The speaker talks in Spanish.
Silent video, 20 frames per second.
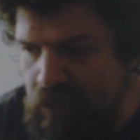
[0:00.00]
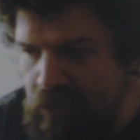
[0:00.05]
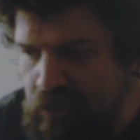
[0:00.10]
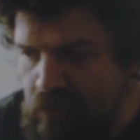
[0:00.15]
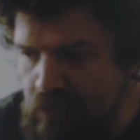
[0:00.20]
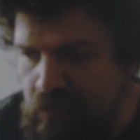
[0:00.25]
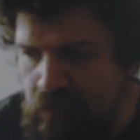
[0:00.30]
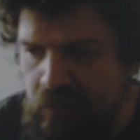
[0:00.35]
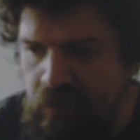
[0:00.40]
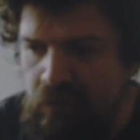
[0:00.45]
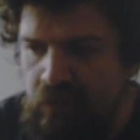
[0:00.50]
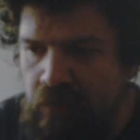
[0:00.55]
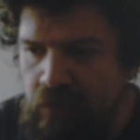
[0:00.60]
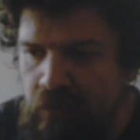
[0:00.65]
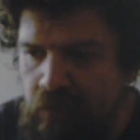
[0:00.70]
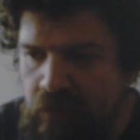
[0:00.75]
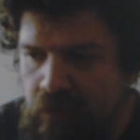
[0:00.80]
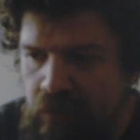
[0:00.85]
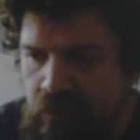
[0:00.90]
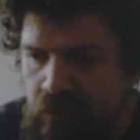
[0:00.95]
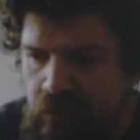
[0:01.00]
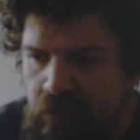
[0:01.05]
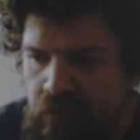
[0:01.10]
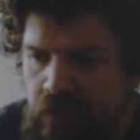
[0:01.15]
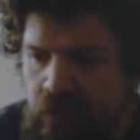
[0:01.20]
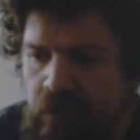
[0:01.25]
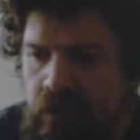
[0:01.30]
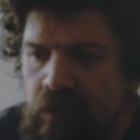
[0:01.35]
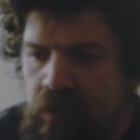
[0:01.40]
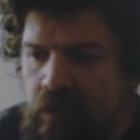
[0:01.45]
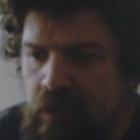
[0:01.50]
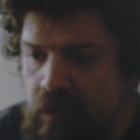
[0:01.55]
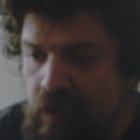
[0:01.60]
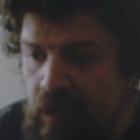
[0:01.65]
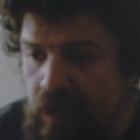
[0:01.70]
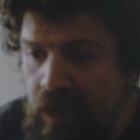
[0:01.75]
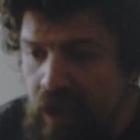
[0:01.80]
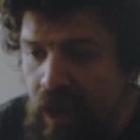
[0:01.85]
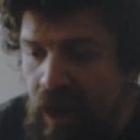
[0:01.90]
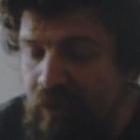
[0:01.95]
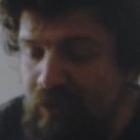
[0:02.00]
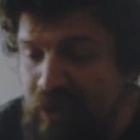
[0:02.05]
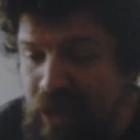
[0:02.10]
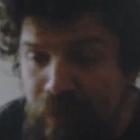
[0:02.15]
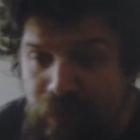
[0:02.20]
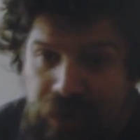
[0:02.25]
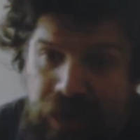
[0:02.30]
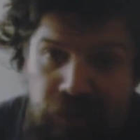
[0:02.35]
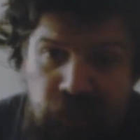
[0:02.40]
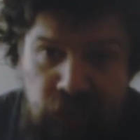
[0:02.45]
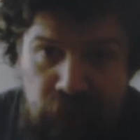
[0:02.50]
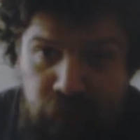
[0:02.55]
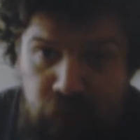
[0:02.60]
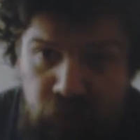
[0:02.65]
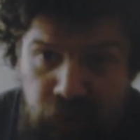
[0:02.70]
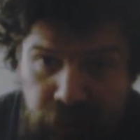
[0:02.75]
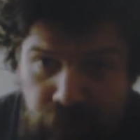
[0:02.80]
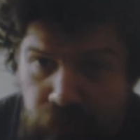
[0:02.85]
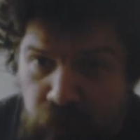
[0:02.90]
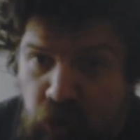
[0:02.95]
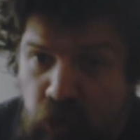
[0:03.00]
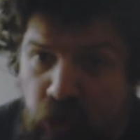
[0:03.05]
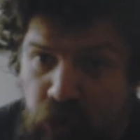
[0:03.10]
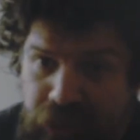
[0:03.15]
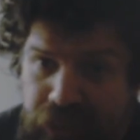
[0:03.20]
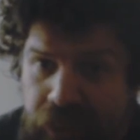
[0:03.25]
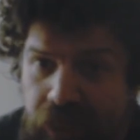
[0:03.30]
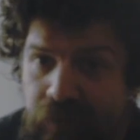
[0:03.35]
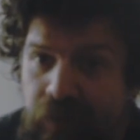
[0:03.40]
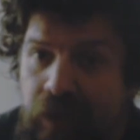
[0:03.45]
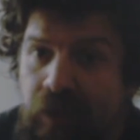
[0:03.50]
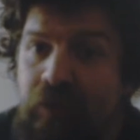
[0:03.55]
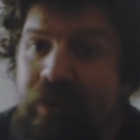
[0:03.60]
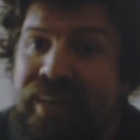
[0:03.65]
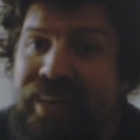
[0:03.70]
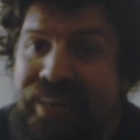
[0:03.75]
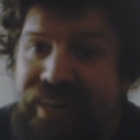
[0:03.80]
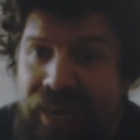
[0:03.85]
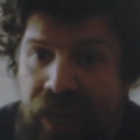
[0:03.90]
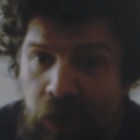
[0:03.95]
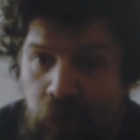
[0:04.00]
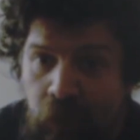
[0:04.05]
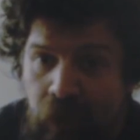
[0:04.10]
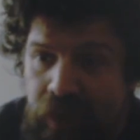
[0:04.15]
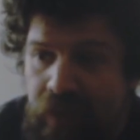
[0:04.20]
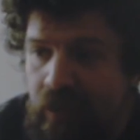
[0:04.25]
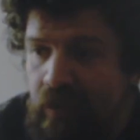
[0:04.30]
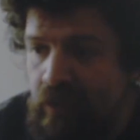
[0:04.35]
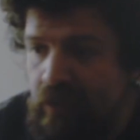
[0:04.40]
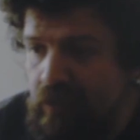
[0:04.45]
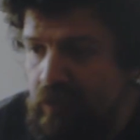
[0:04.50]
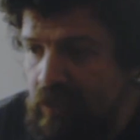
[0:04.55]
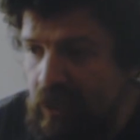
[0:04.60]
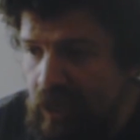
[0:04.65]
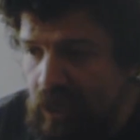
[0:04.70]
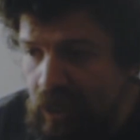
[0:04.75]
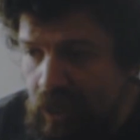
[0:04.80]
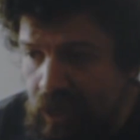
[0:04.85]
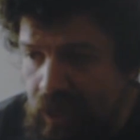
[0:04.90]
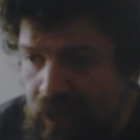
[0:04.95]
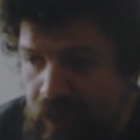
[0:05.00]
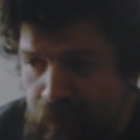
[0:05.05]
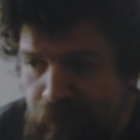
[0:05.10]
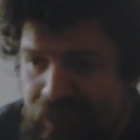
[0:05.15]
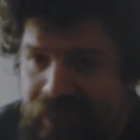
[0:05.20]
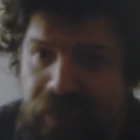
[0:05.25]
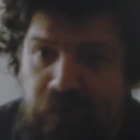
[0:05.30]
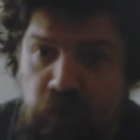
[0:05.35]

es la octava maravilla del mundo tampoco lo que tiene que ver con el hardware de la parte de